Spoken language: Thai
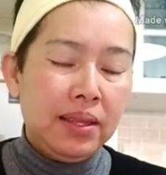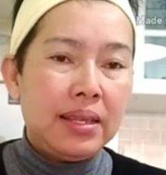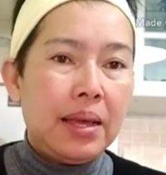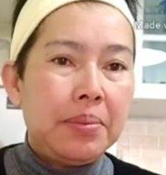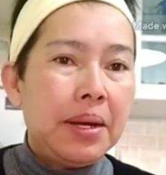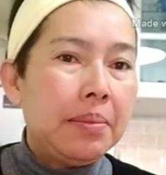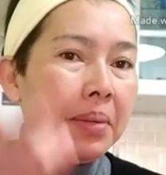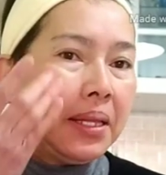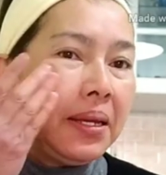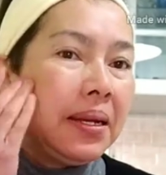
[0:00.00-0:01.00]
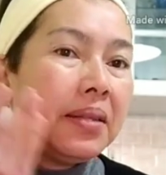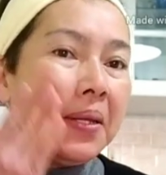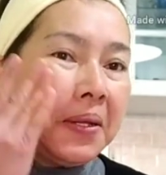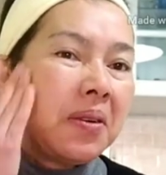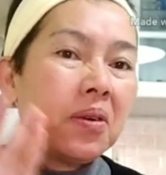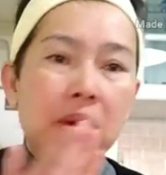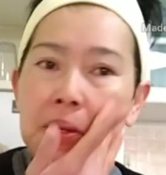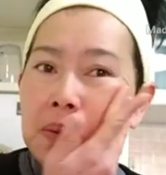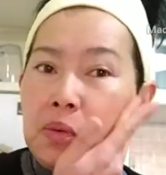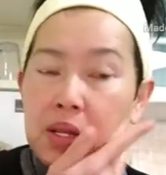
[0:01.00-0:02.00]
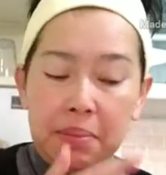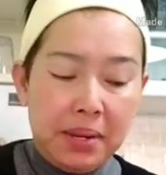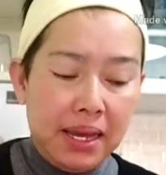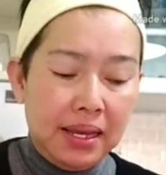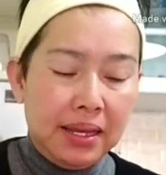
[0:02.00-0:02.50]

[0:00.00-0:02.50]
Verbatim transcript: ใส่เพิ่มไปทีละนิดค่อยๆนวดไป